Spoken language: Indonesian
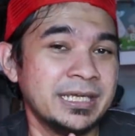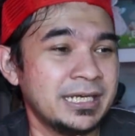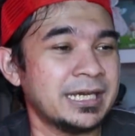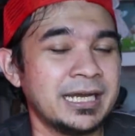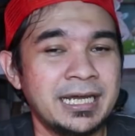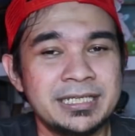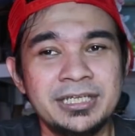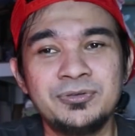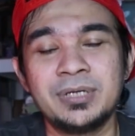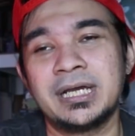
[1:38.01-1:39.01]
Ini
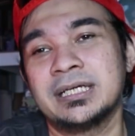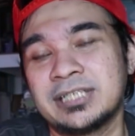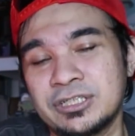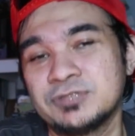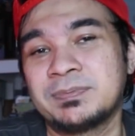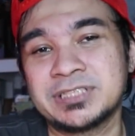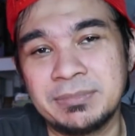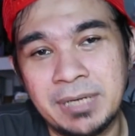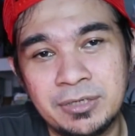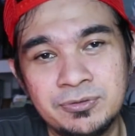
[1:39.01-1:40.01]
keadaannya juga nggak
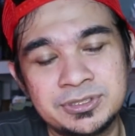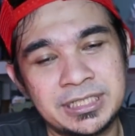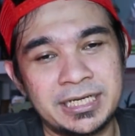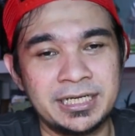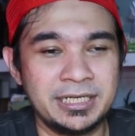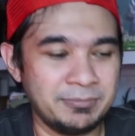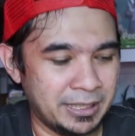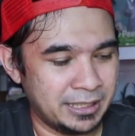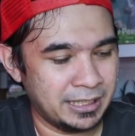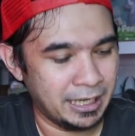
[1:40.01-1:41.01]
100% bagus karena ini
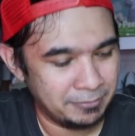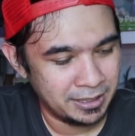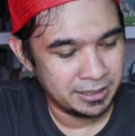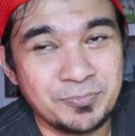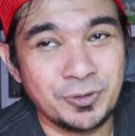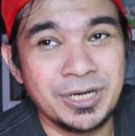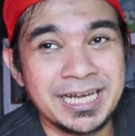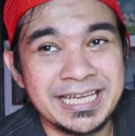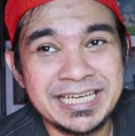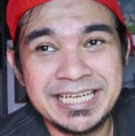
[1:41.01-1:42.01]
mainan lama.
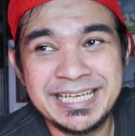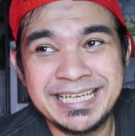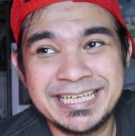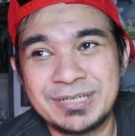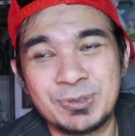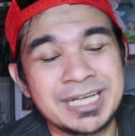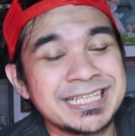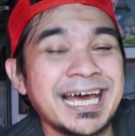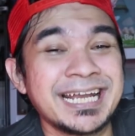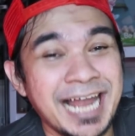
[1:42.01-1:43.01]
Produk ini kurang
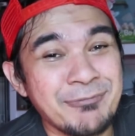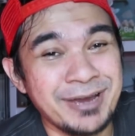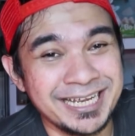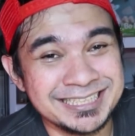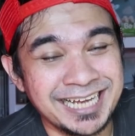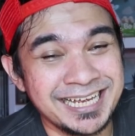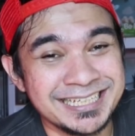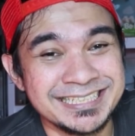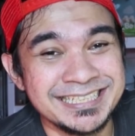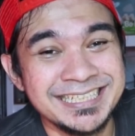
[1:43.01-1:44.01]
tahan lama ya
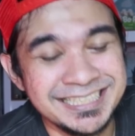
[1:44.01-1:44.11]
sayangnya.